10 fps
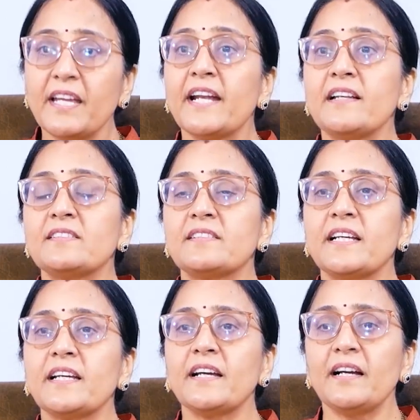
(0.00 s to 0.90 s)

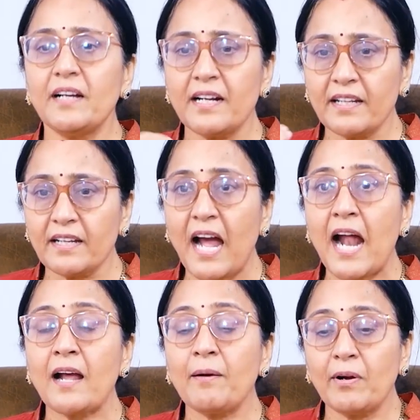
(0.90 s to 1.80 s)
ఏడిస్తే అంటే
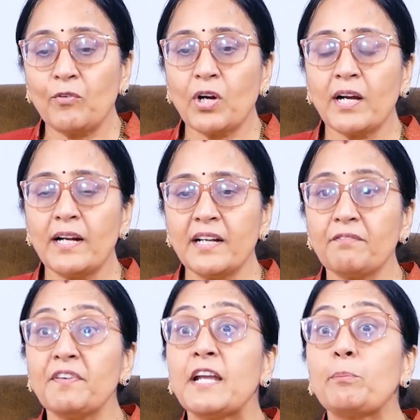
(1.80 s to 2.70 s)
ఆ ఒక అంటే
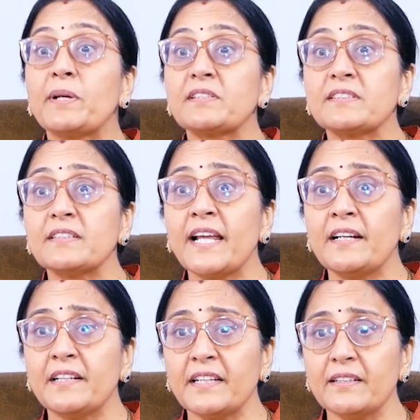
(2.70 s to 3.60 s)
వీక్
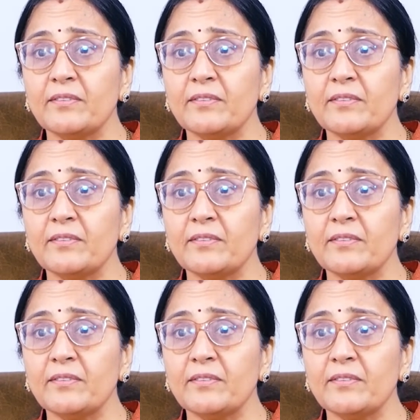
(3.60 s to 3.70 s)
పర్సనాలిటీ